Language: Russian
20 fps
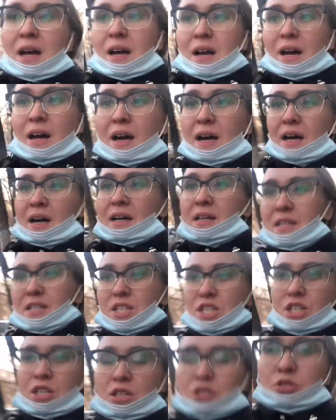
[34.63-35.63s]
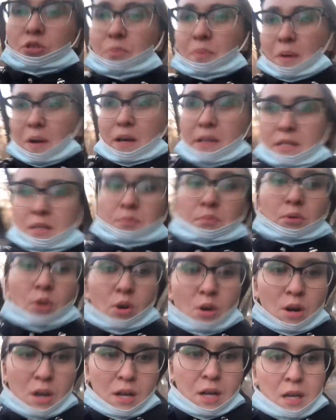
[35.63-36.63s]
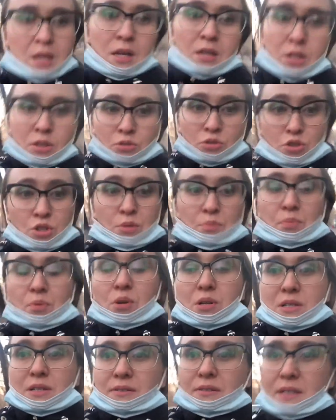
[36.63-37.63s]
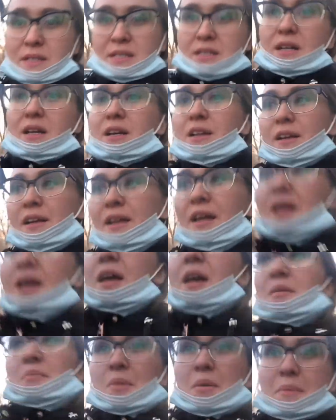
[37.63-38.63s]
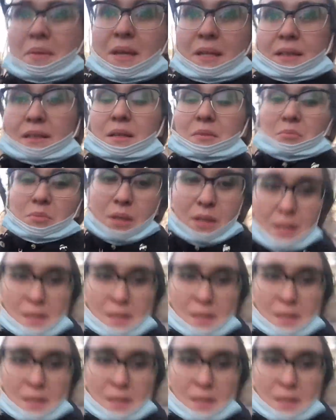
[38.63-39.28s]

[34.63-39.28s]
А, решила, что пока тепло, нужно пользоваться моментом